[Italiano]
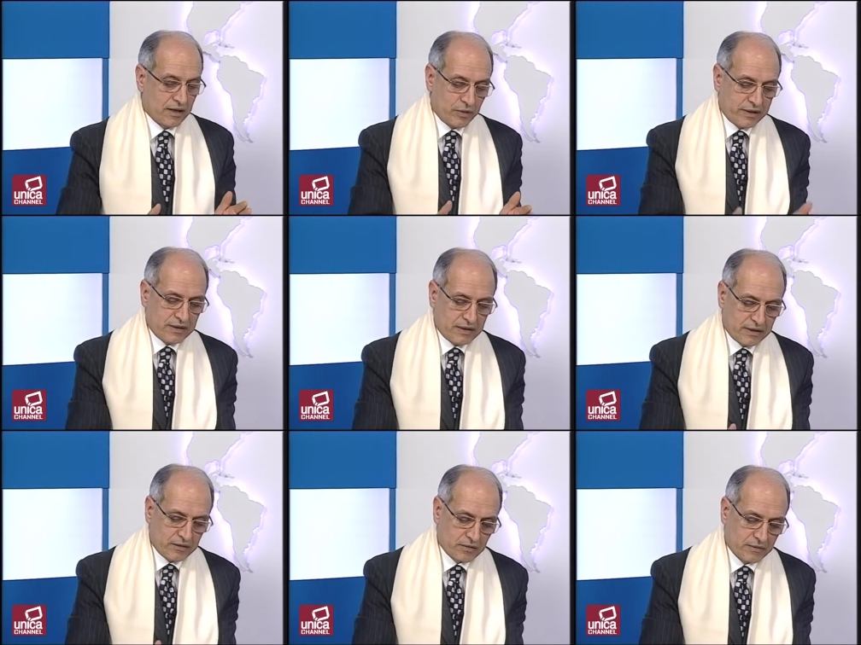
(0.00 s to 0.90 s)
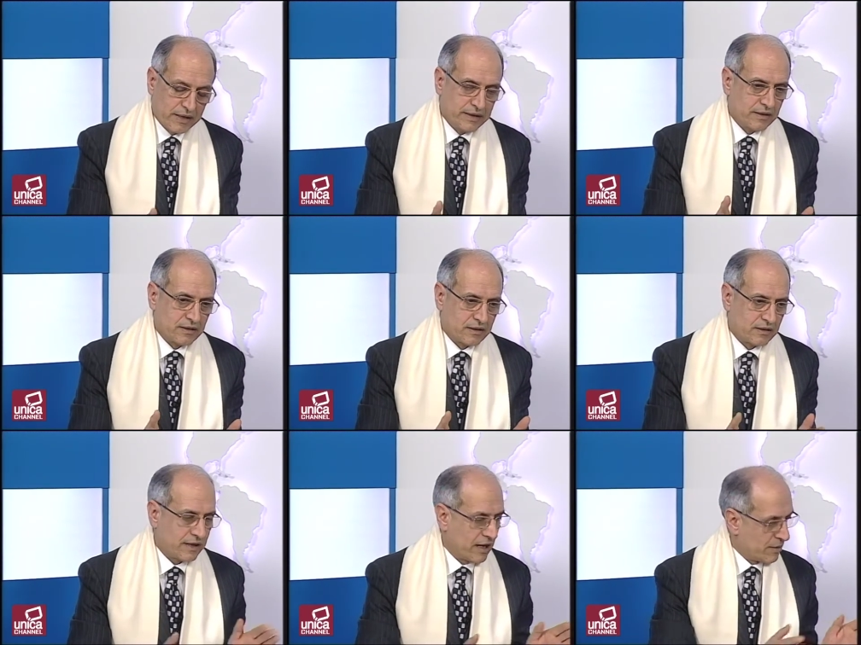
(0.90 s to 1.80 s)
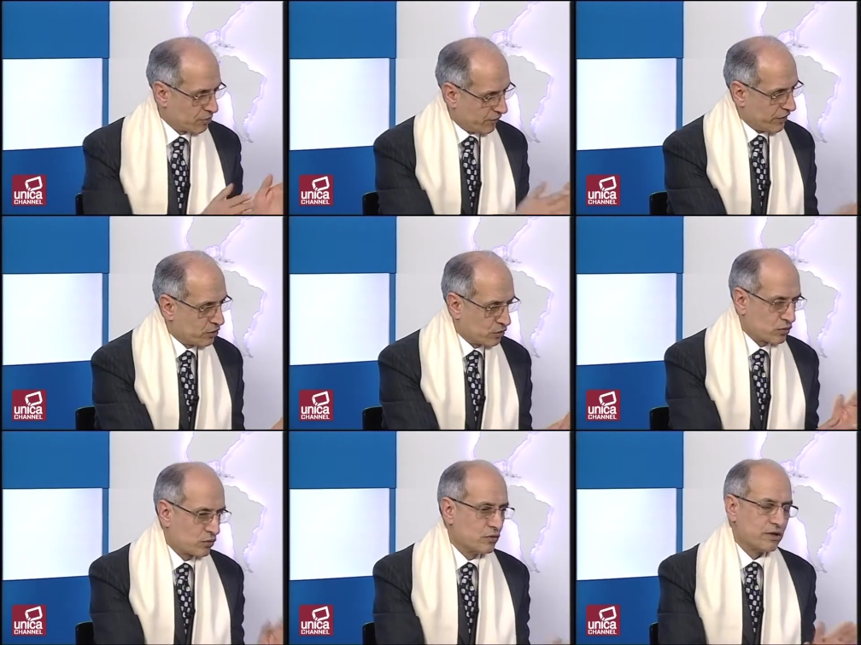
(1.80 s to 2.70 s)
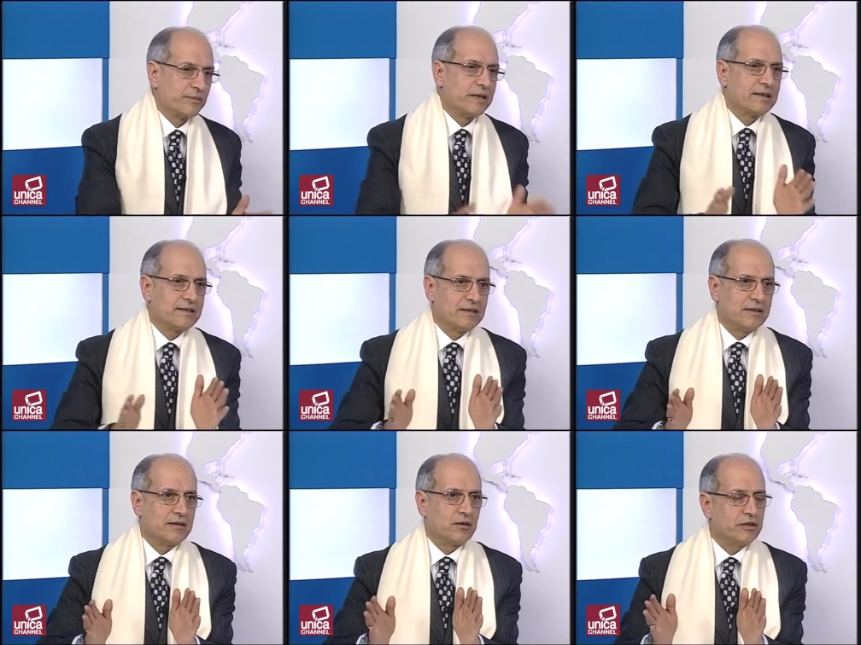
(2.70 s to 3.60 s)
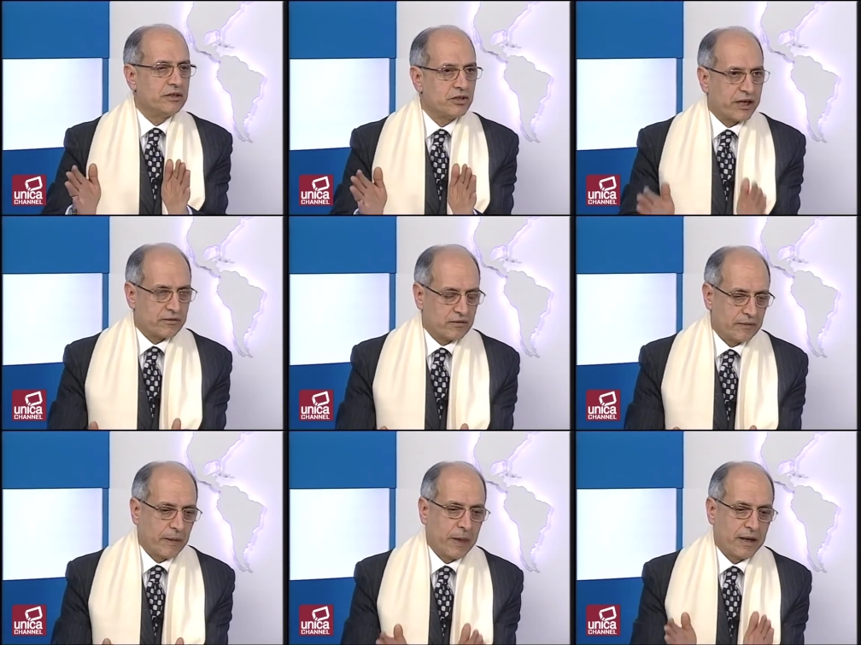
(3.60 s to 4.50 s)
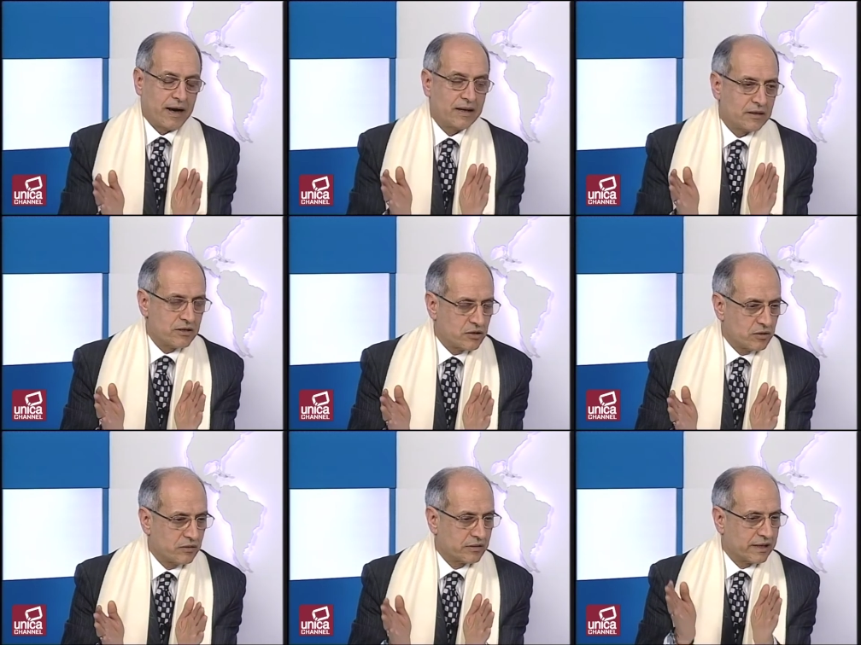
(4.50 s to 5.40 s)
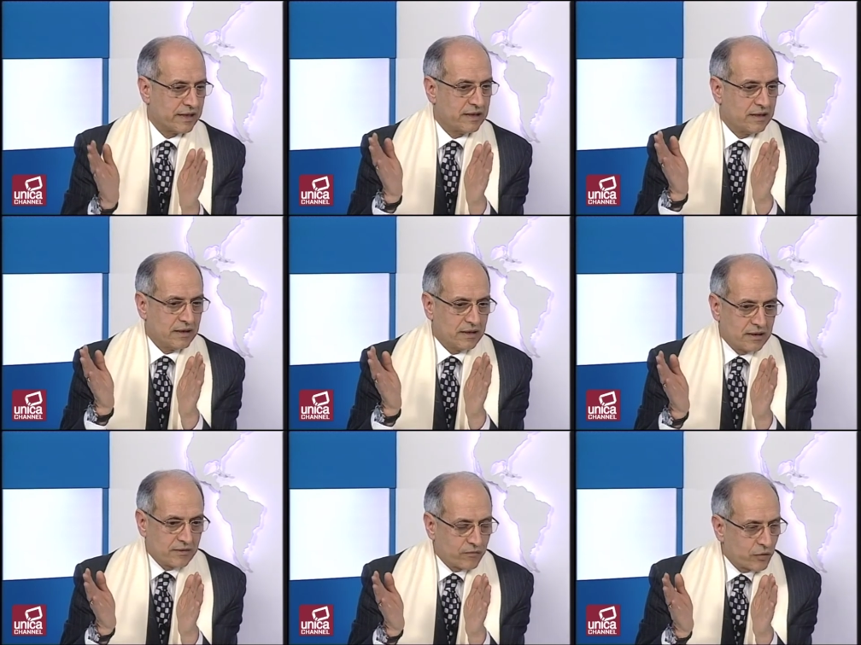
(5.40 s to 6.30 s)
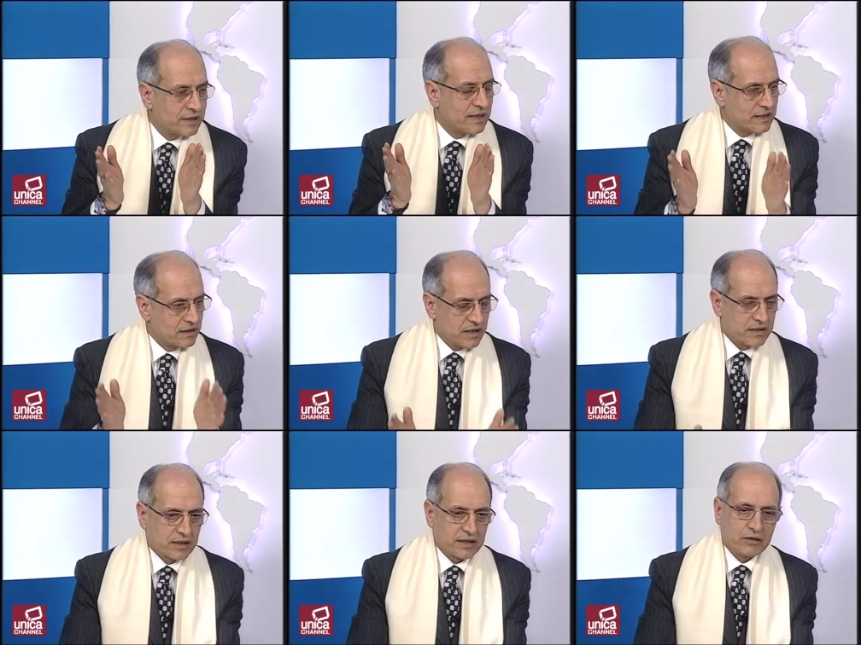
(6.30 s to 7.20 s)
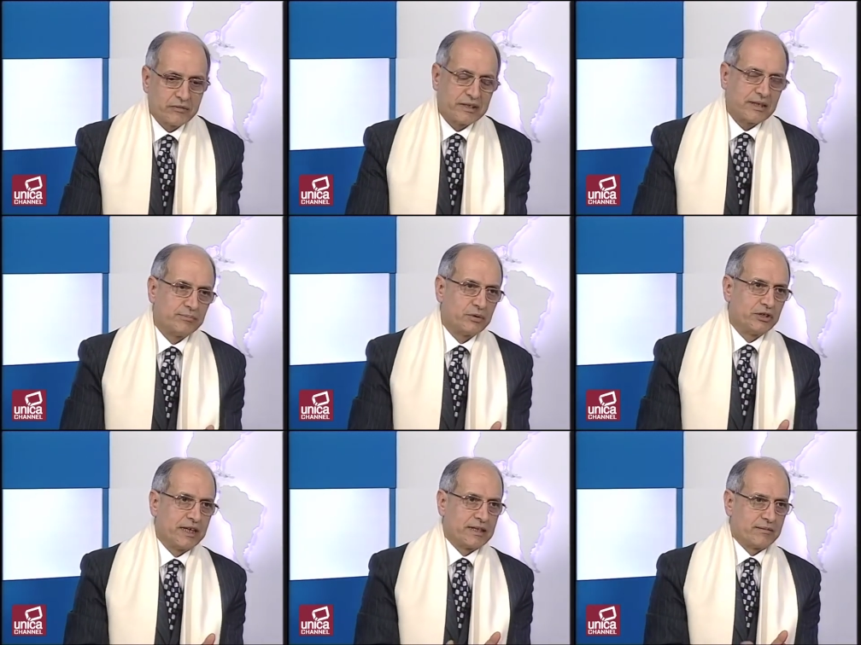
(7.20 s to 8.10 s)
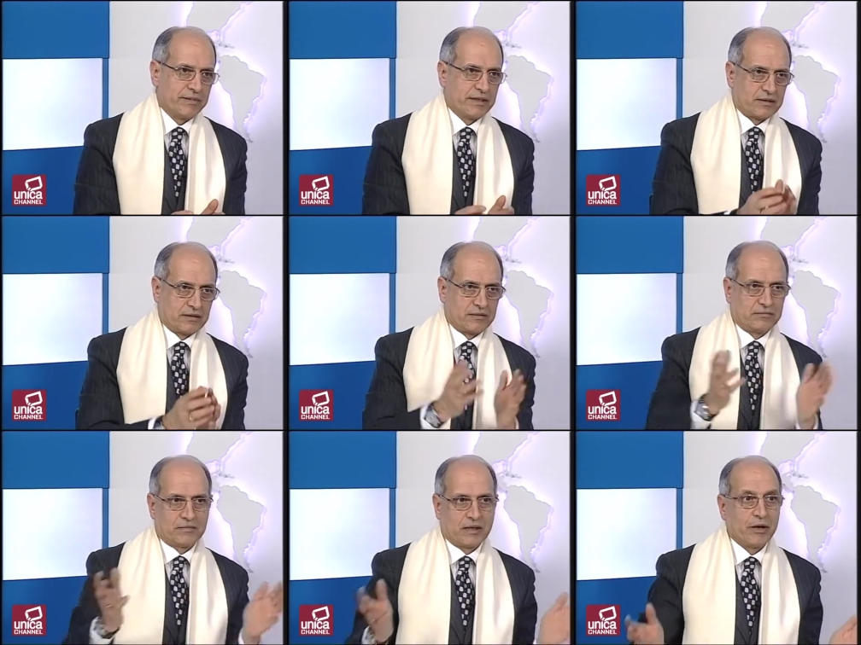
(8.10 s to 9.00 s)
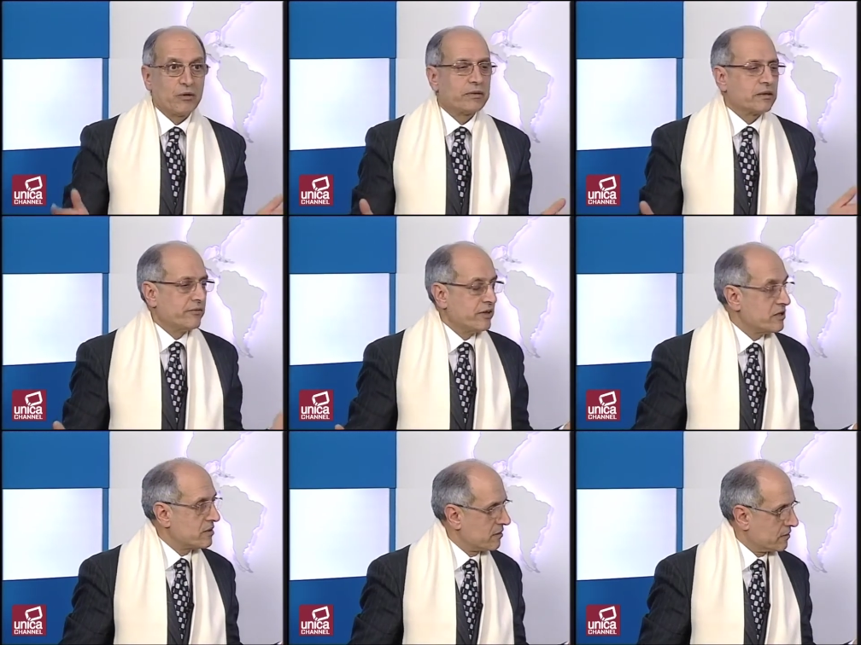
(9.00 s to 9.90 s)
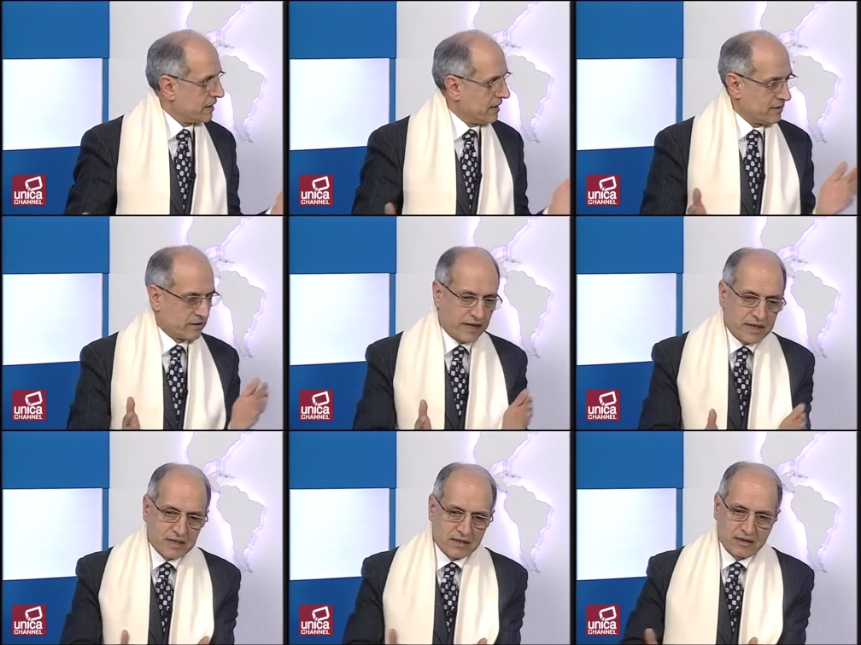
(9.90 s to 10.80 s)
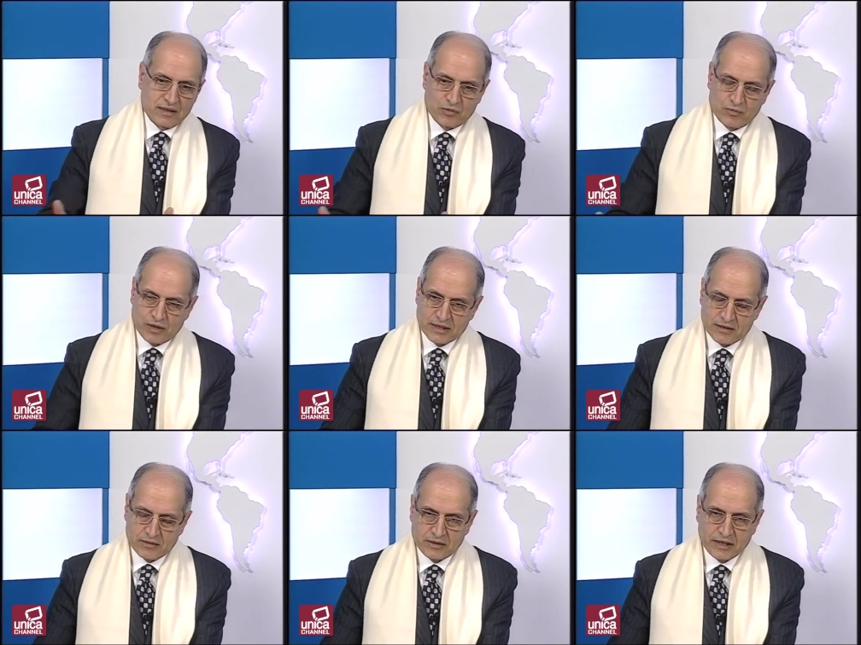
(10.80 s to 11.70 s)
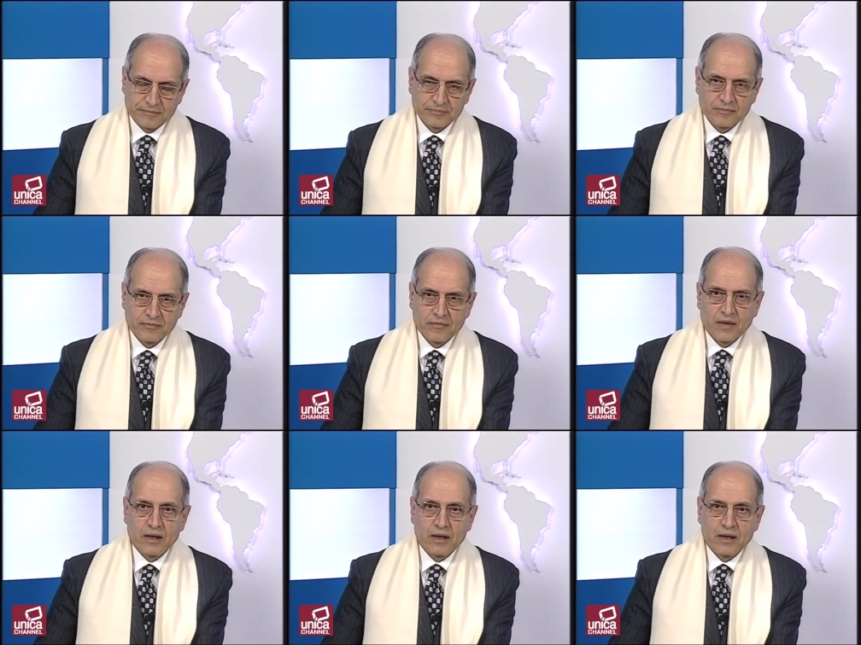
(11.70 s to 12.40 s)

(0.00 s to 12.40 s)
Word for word: Quindi io eh, approfitto, scusami, no, dicendo, attenzione, voi della sinistra che dovete appoggiare per, almeno per definizione, l'interesse mm. della popolazione, sì.